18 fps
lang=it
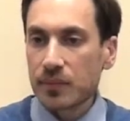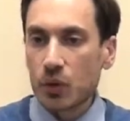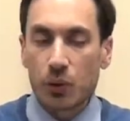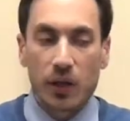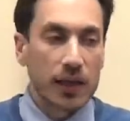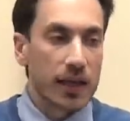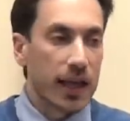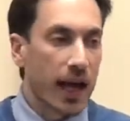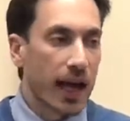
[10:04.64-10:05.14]
gli
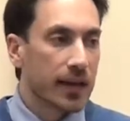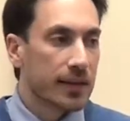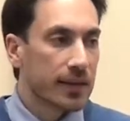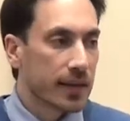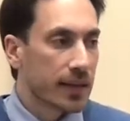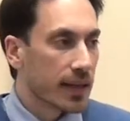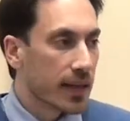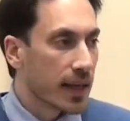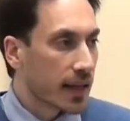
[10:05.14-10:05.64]
uni gli
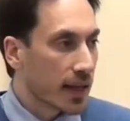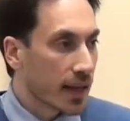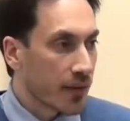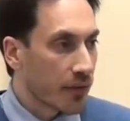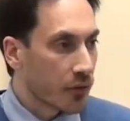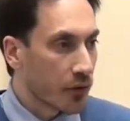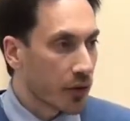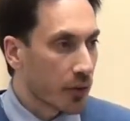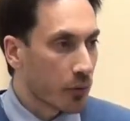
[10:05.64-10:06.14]
altri nella
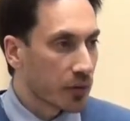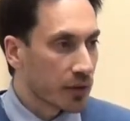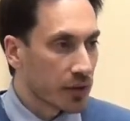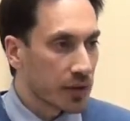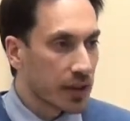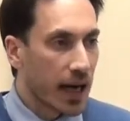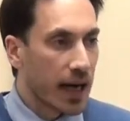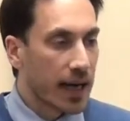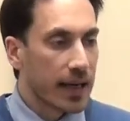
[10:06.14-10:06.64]
relazione
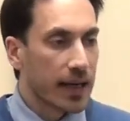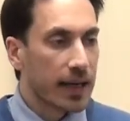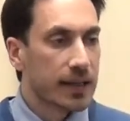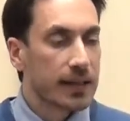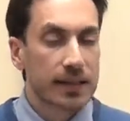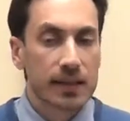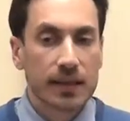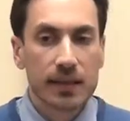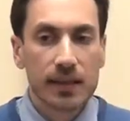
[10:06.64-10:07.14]

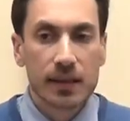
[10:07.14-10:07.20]
quotidiana.